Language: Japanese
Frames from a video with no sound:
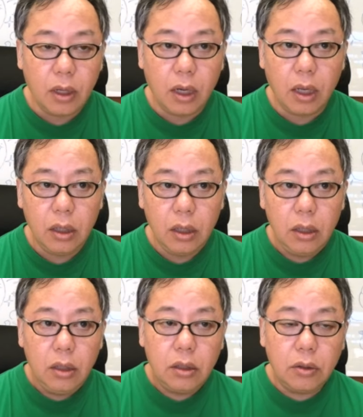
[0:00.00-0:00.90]
はい。
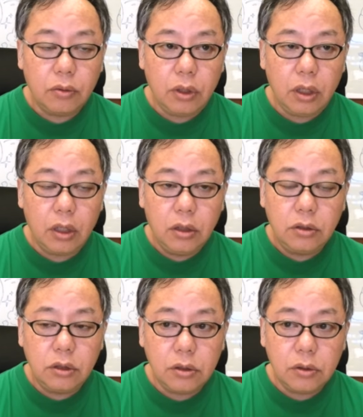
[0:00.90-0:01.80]
なので、
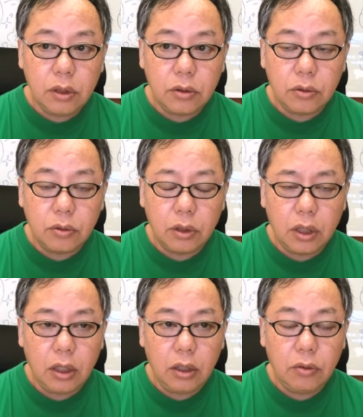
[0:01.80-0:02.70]
実はその
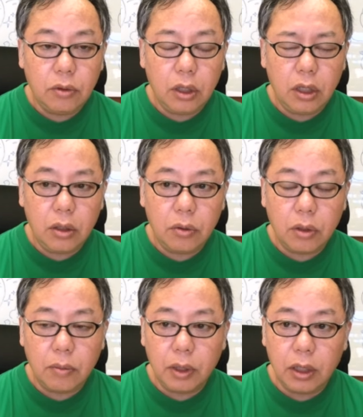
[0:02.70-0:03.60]
怒りの原因
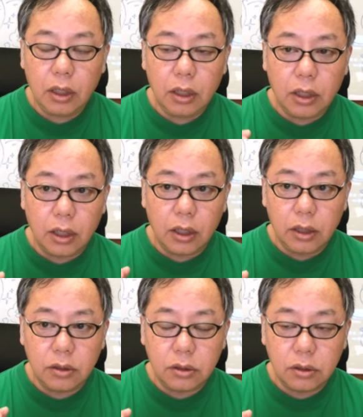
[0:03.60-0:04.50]
とか、まあ、怒りに限
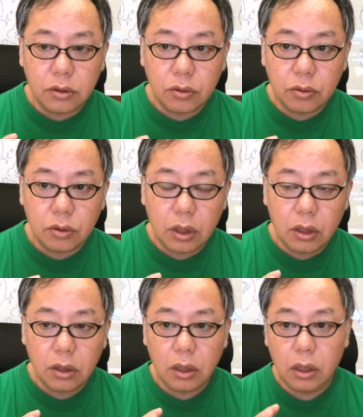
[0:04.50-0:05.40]
らず、
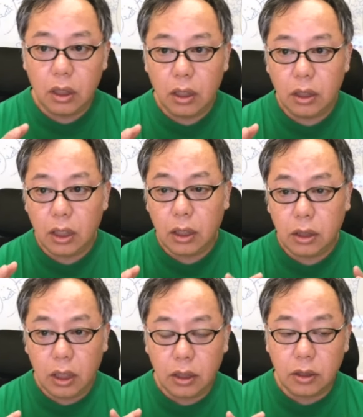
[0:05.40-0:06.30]

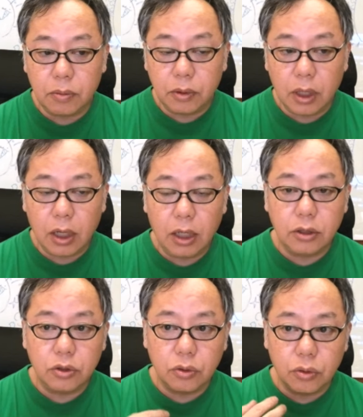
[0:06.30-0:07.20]
ネガティブな
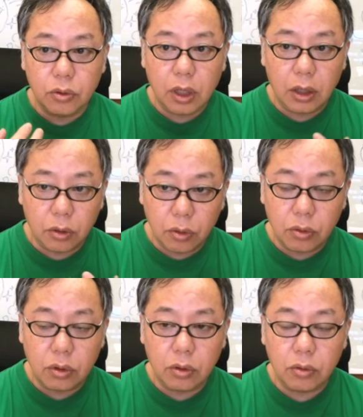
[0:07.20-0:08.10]
感情の反
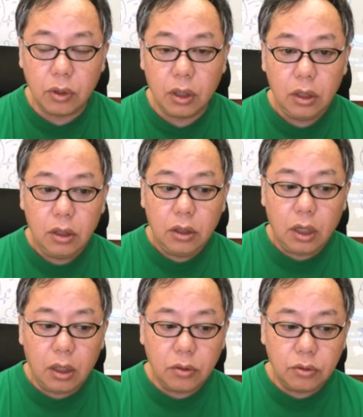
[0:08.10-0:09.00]
応っていうのは、
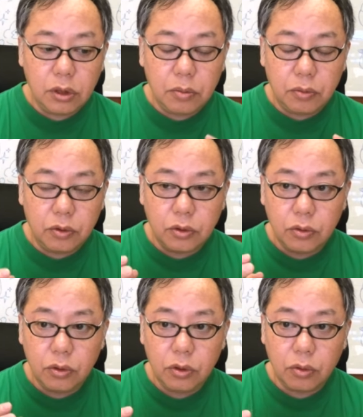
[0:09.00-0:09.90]
全部
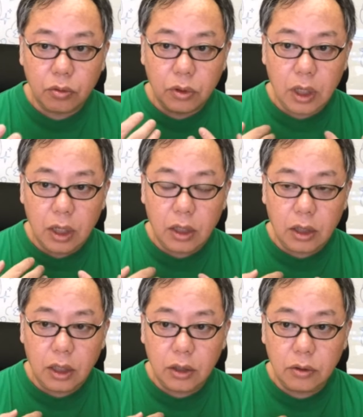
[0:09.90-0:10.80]
その人の中
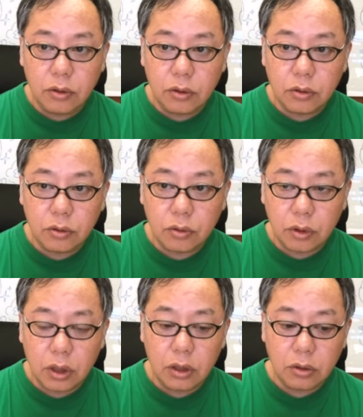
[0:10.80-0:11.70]
にある、そ
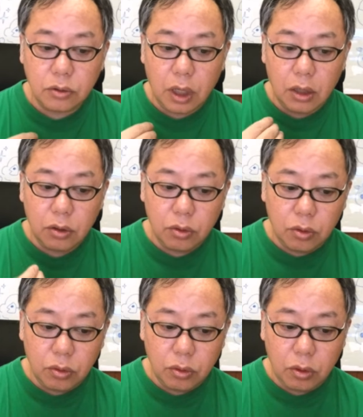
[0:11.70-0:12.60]
の反
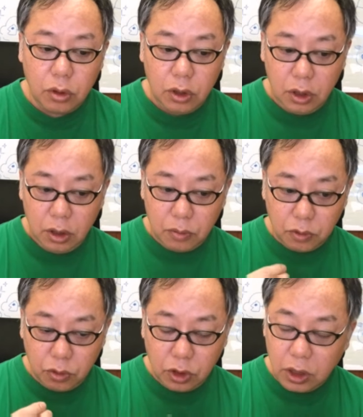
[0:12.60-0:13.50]
応の
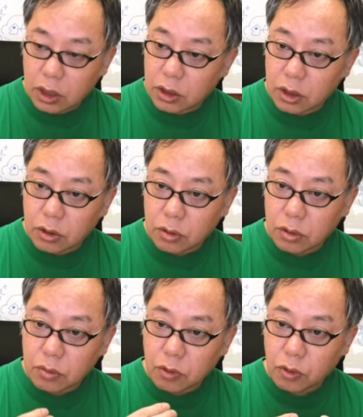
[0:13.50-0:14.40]
元になってい
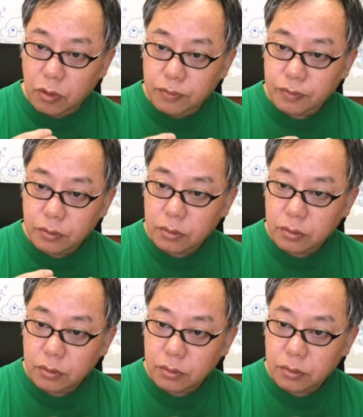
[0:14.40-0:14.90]
るも